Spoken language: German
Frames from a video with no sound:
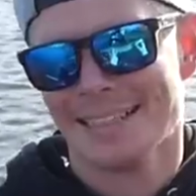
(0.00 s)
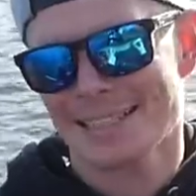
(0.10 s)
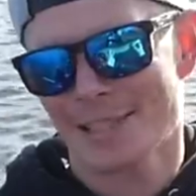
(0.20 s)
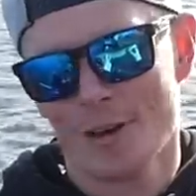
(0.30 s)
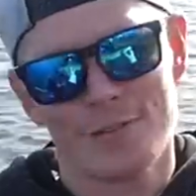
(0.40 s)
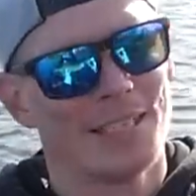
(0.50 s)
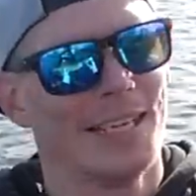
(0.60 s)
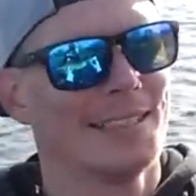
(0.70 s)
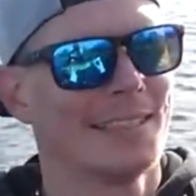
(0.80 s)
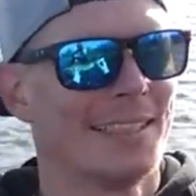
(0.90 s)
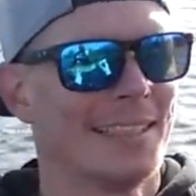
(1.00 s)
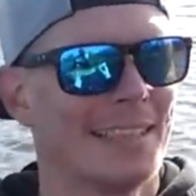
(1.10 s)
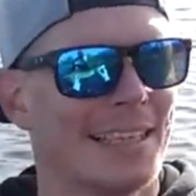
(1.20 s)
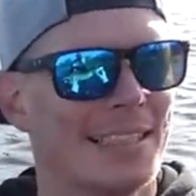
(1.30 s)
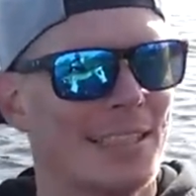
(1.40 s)
Es läuft ja.
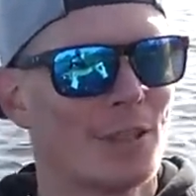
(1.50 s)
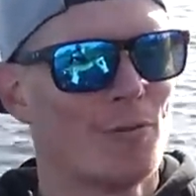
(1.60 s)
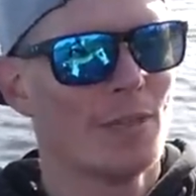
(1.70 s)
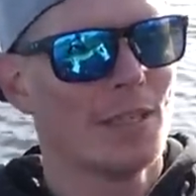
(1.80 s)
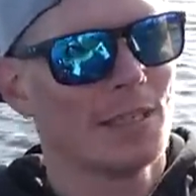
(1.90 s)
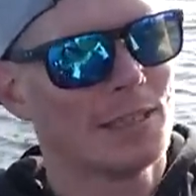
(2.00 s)
Richtig cool.